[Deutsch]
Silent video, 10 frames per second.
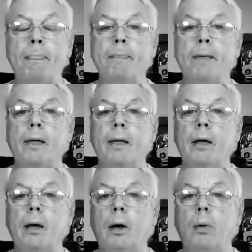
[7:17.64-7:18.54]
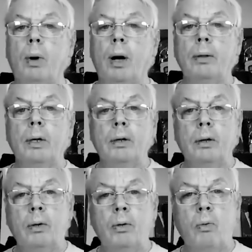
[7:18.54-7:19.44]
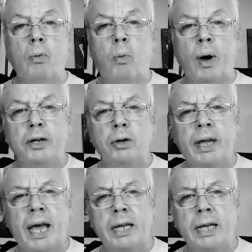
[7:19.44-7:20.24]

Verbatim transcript: induzierte Erschöpfung und Entkräftung.